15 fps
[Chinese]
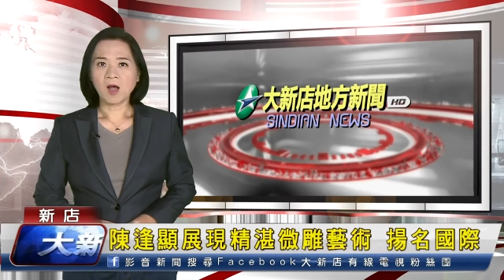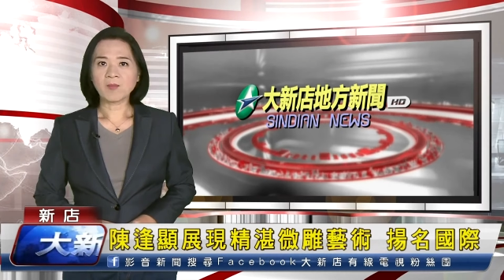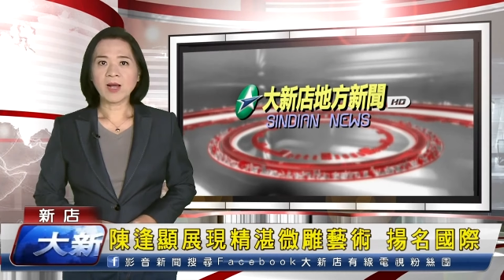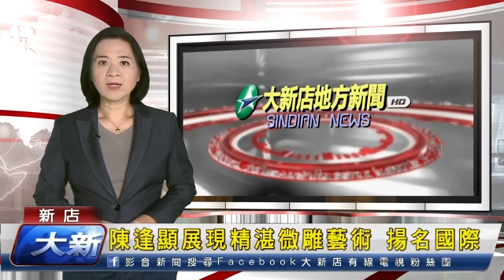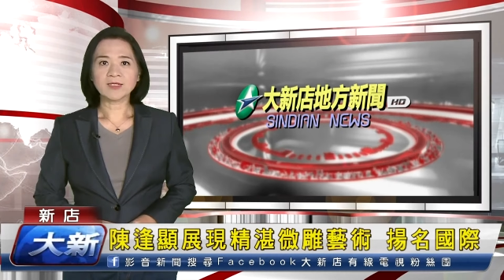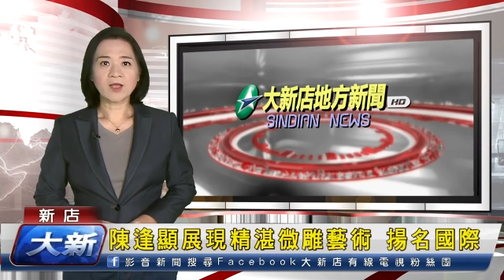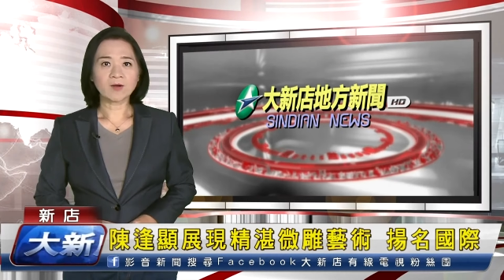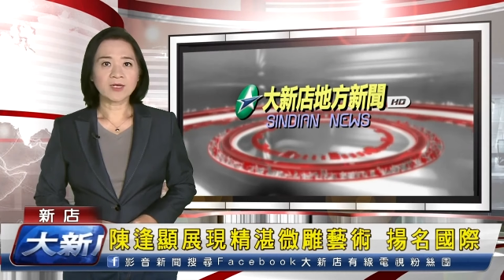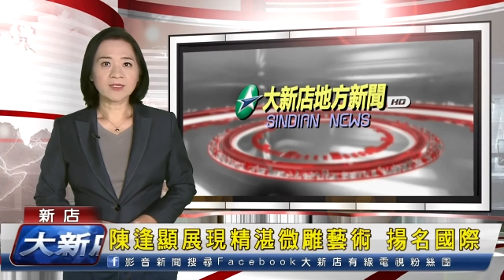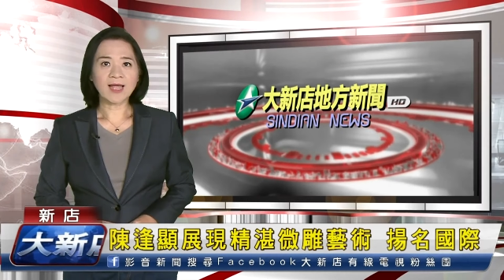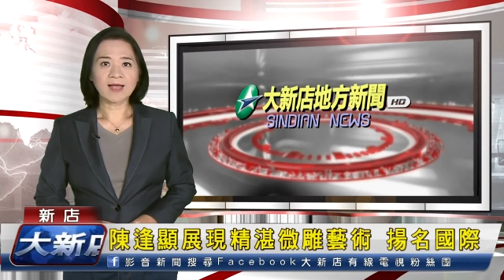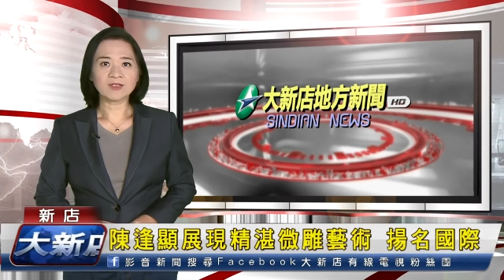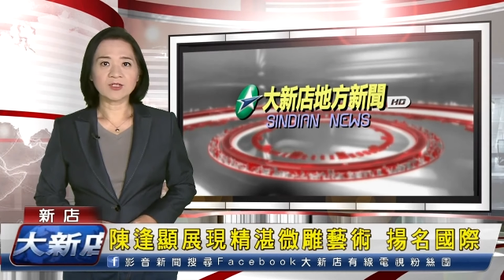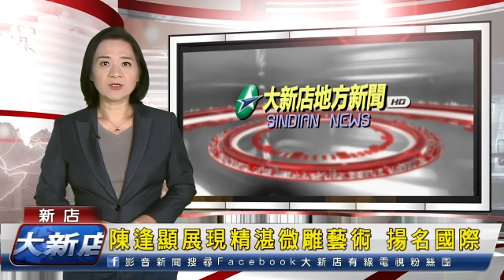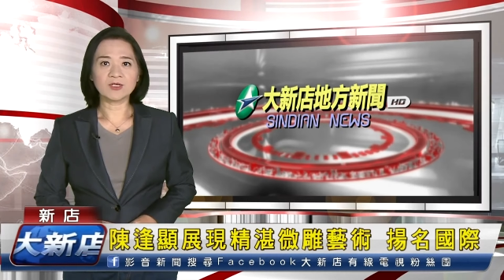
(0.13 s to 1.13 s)
豪芒雕刻
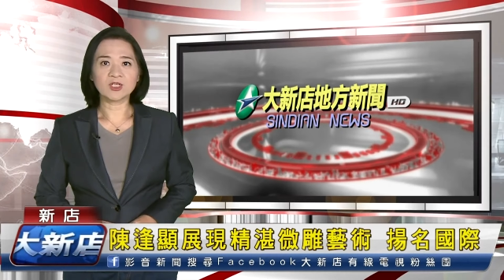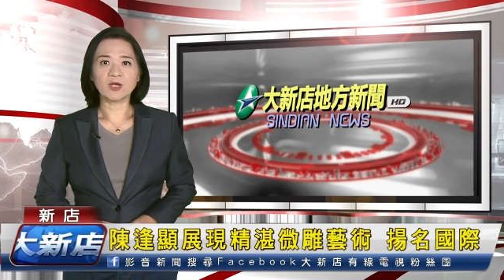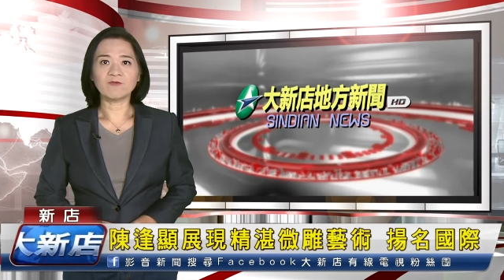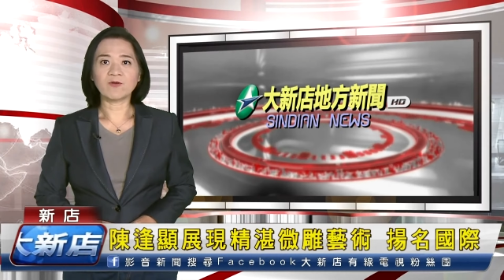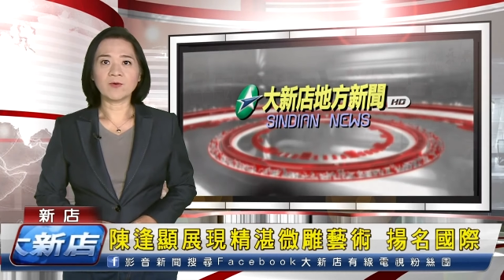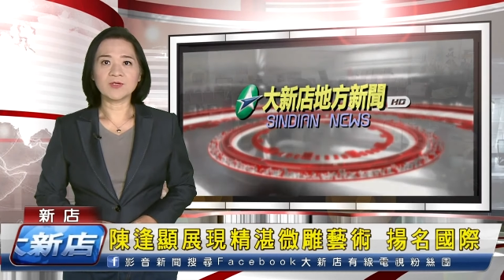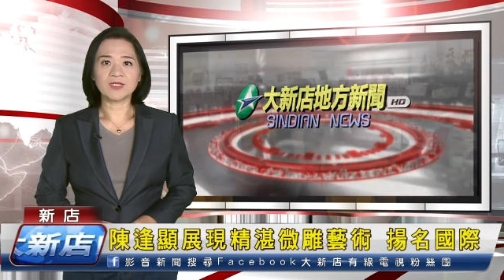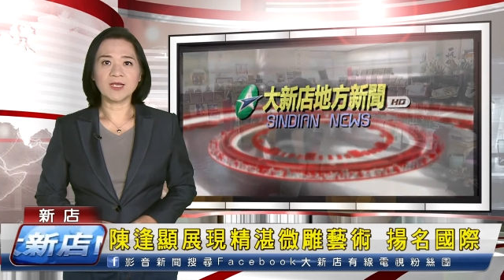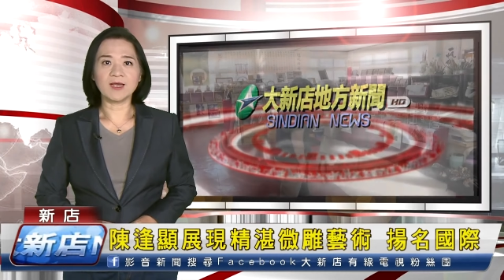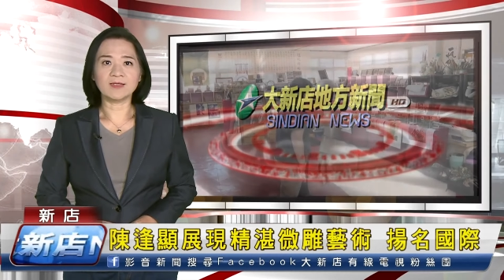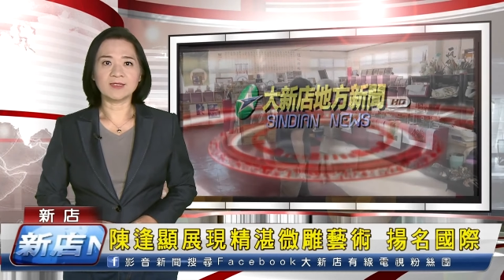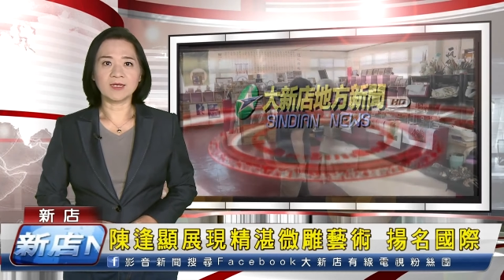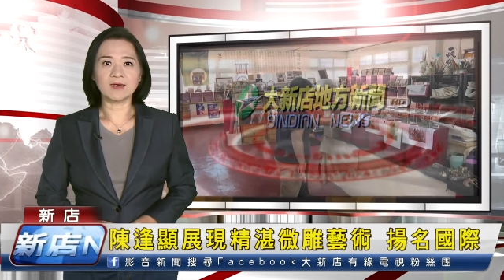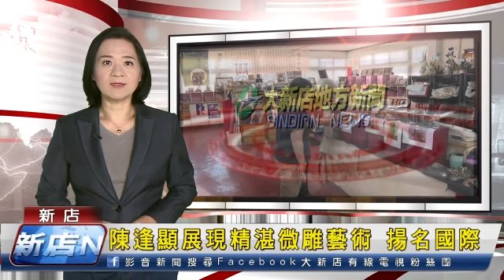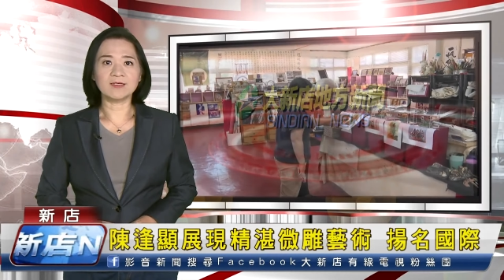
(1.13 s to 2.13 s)
大师陈逢
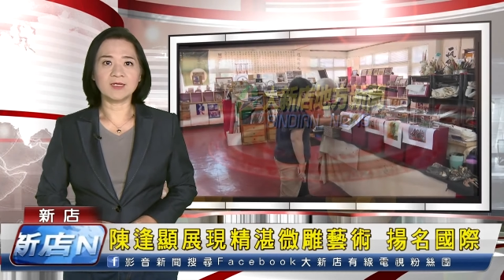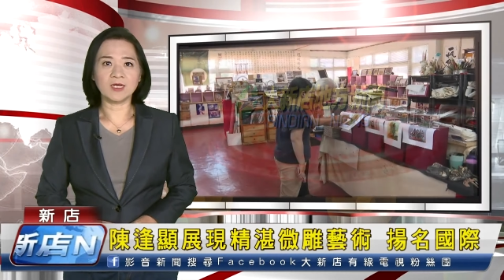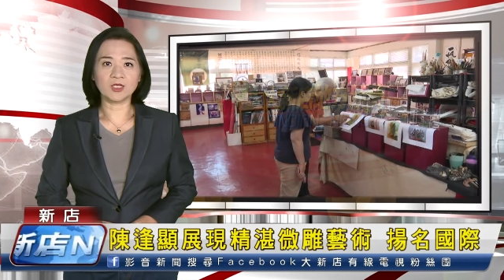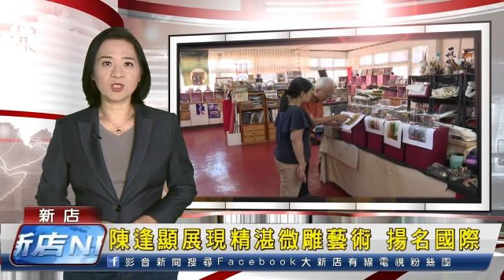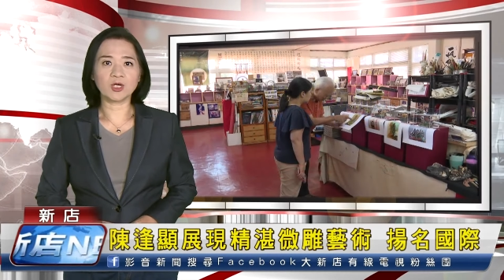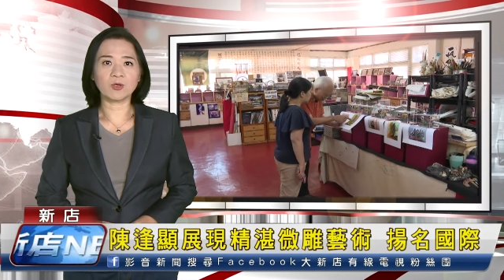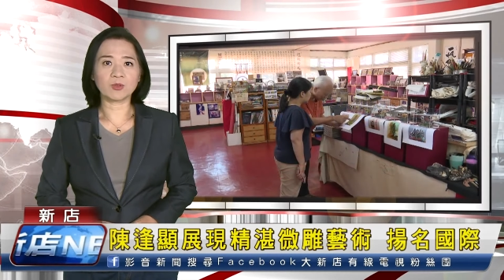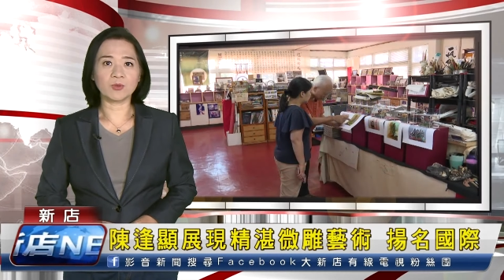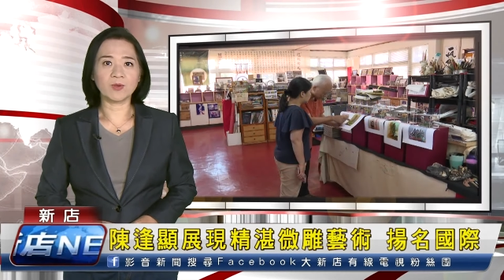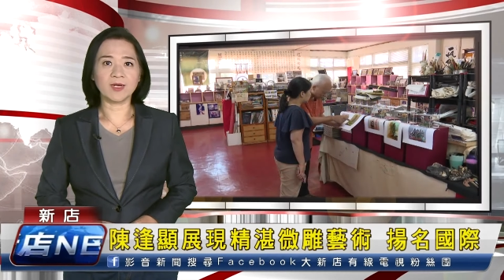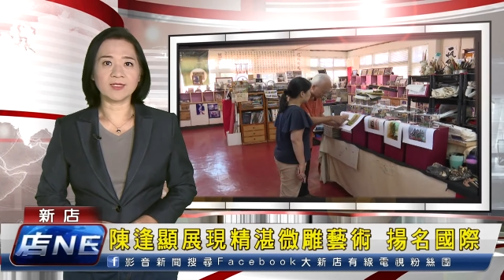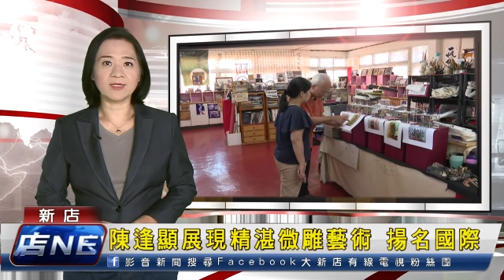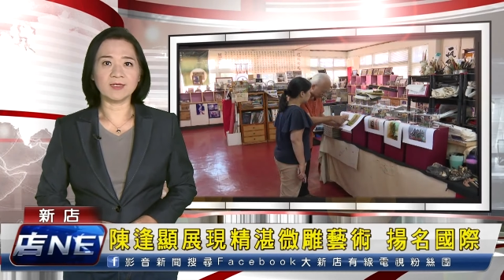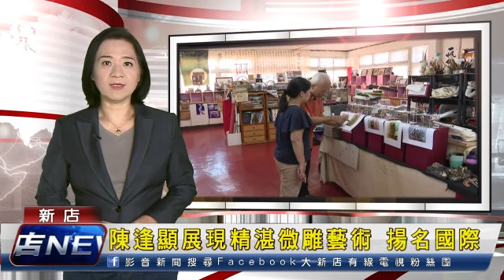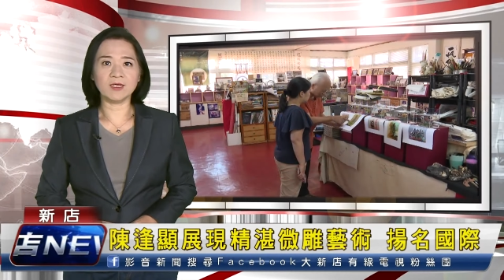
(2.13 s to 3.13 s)
显曾接受土
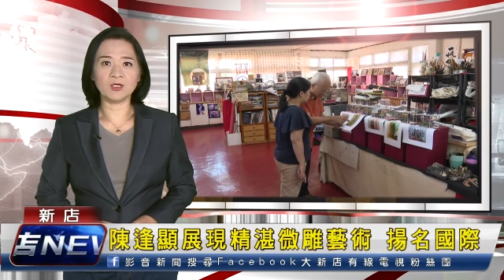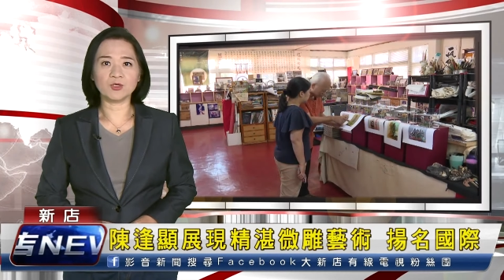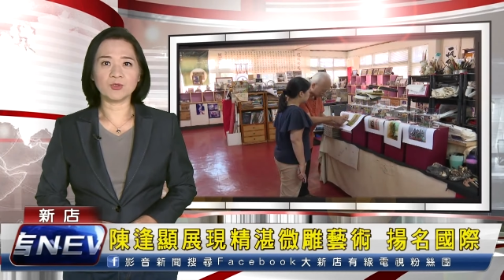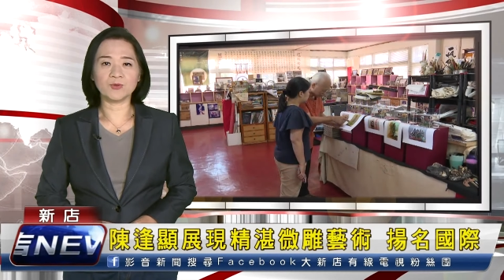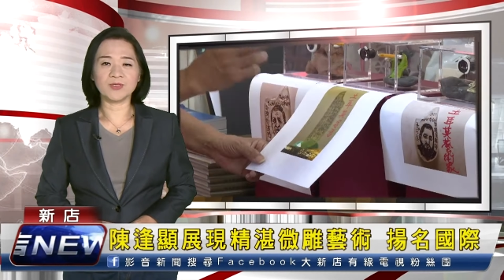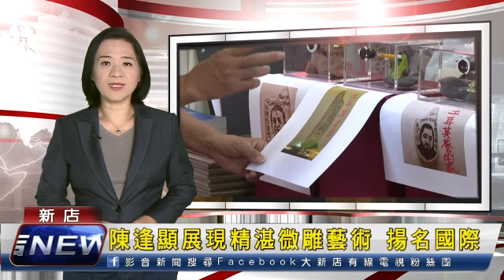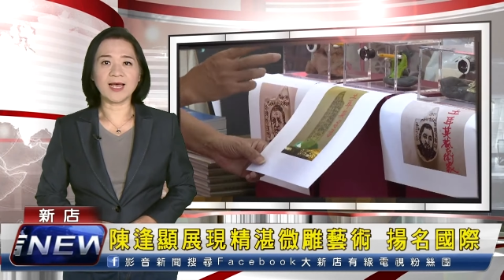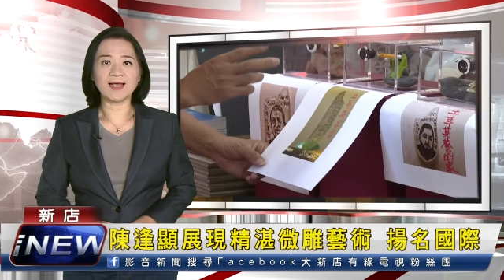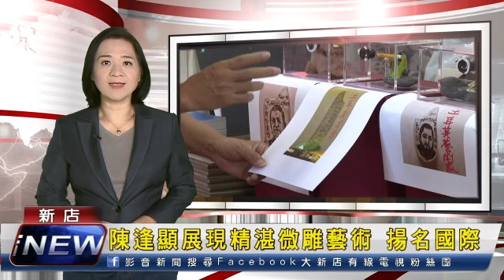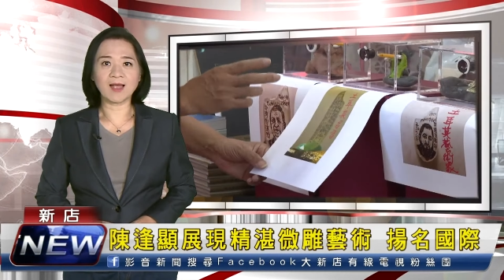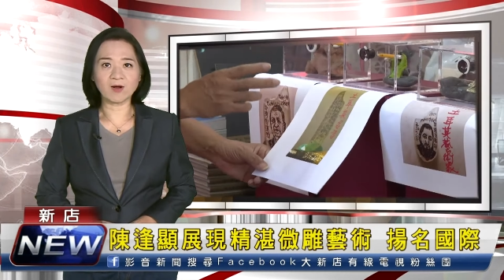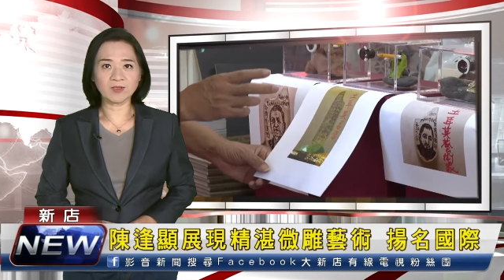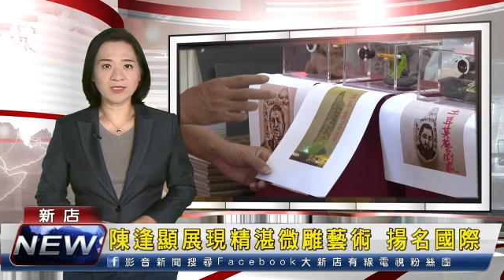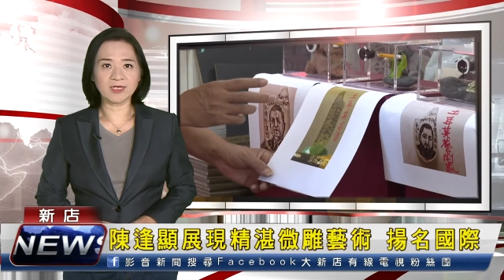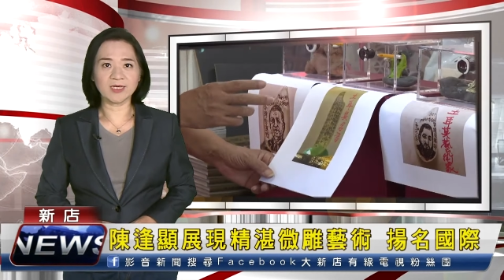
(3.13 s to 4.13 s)
耳其艺术家
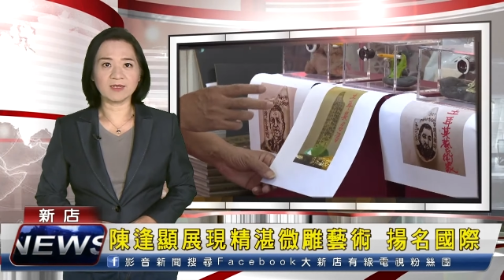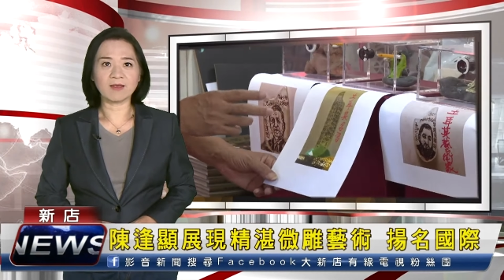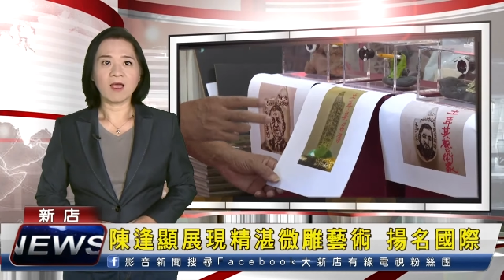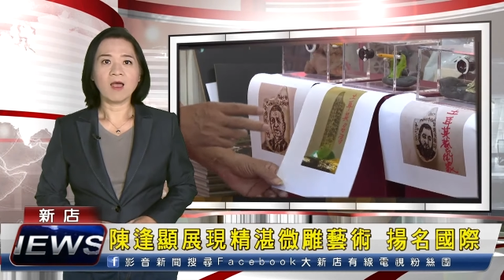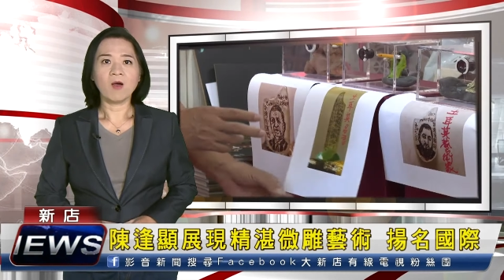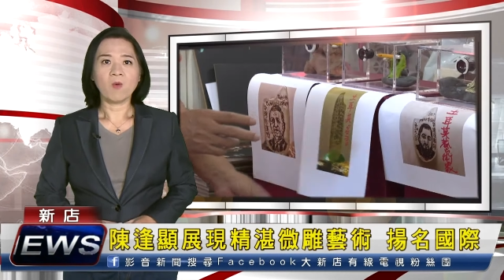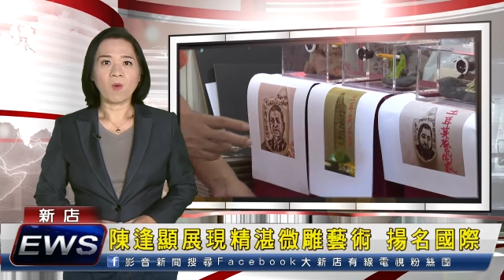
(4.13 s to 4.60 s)
邀请，